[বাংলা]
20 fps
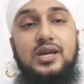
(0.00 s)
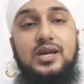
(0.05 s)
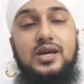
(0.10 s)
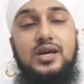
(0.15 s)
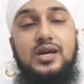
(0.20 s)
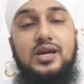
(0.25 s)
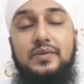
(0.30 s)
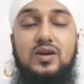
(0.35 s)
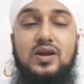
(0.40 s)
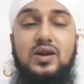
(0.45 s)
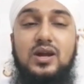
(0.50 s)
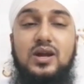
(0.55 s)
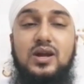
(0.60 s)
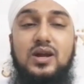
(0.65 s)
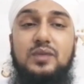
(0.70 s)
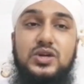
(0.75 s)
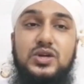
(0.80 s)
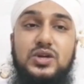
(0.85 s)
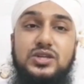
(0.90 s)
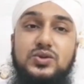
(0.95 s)
আমি কারণ নাম
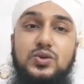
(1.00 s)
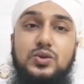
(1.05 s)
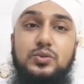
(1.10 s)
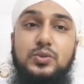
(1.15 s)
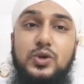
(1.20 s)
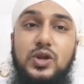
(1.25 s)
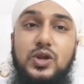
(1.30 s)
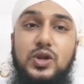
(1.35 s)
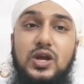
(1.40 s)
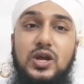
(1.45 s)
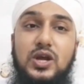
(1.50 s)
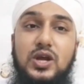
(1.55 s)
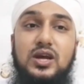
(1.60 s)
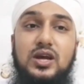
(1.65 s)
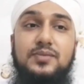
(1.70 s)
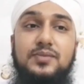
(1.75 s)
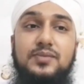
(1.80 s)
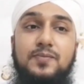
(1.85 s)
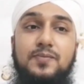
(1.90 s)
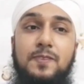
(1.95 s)
প্রকাশ করব না
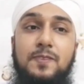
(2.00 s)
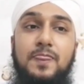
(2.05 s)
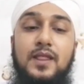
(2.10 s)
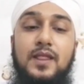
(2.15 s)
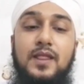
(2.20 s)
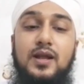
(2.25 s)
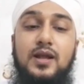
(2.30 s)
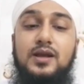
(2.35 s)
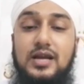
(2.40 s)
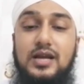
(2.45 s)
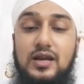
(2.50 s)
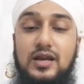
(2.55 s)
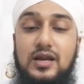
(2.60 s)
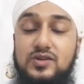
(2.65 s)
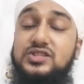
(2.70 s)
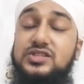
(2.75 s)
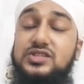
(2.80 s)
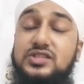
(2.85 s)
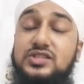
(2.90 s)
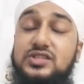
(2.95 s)
কারণ
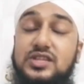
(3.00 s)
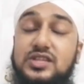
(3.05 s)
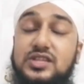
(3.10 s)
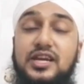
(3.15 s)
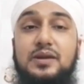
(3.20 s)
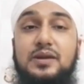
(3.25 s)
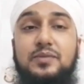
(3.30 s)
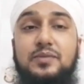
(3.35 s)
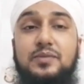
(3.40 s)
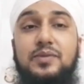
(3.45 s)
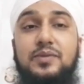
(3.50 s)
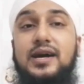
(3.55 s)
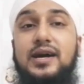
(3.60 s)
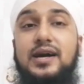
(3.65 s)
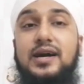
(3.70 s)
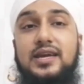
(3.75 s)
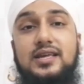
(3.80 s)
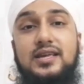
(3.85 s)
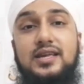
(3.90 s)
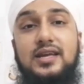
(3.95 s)
তিনি আমার ভাই
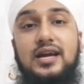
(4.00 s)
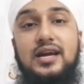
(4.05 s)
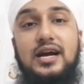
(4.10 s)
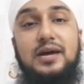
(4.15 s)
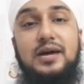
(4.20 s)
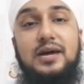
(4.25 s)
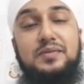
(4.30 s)
আমরা